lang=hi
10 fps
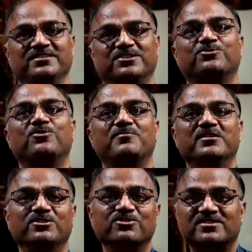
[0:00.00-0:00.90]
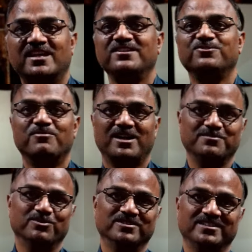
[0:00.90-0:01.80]
जिसको हम हिंदुस्तानी
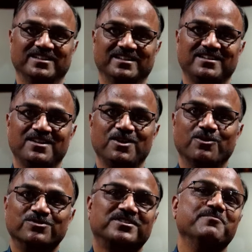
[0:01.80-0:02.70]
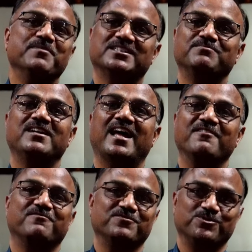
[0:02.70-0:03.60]
ज़ुबान बोलते हैं उसके मिक्स में
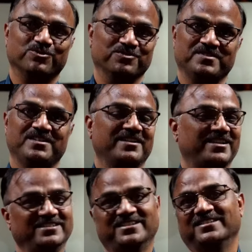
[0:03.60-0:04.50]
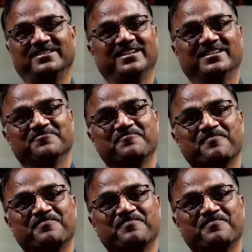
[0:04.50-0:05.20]
लाइव शो रन करते हैं